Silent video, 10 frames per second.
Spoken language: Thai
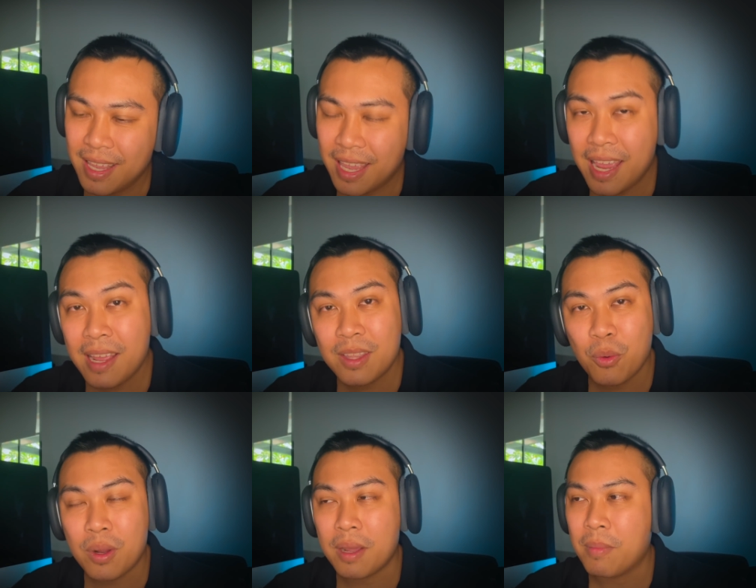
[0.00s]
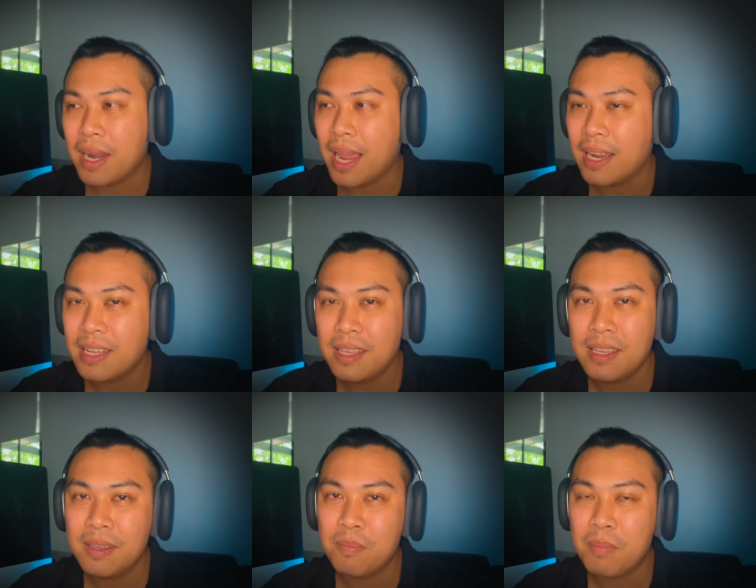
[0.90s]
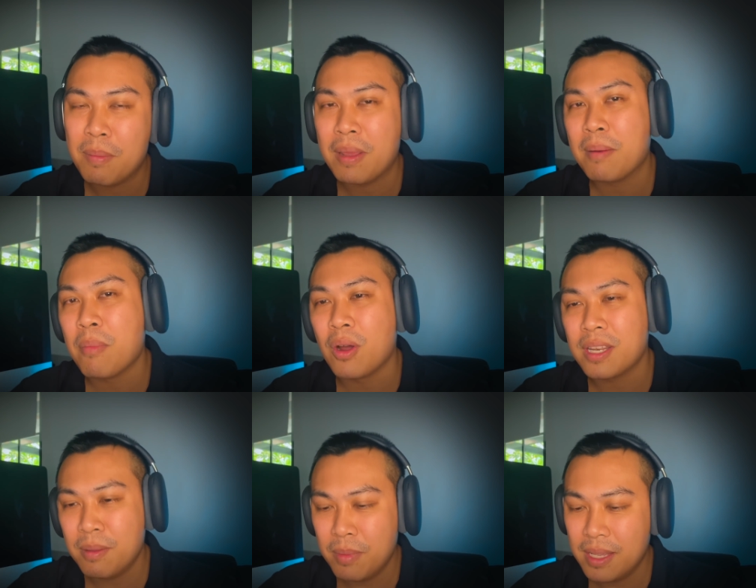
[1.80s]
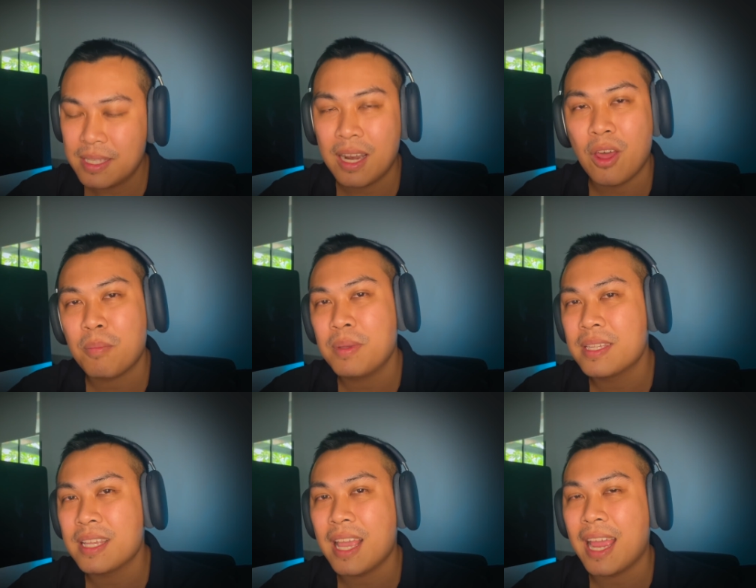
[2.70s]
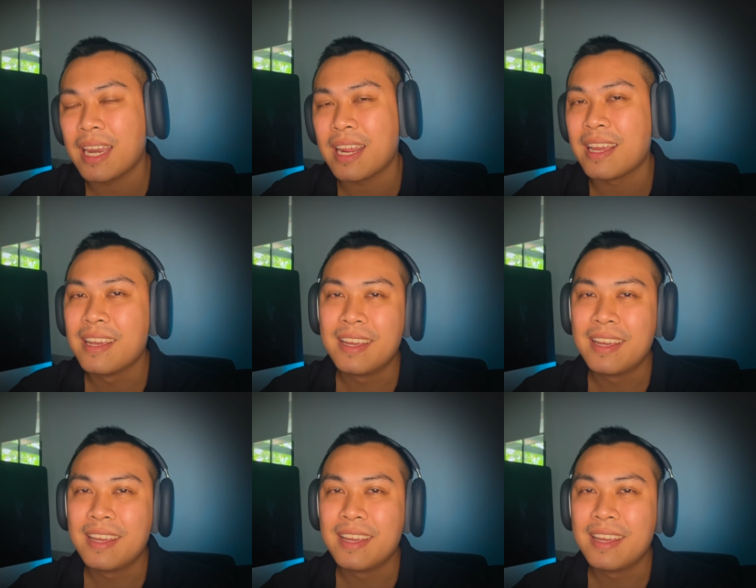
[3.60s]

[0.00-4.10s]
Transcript: แค่ตัวธรรมดาที่เป็นเมนบอร์ดที่มีสล็อต PCI เนี่ย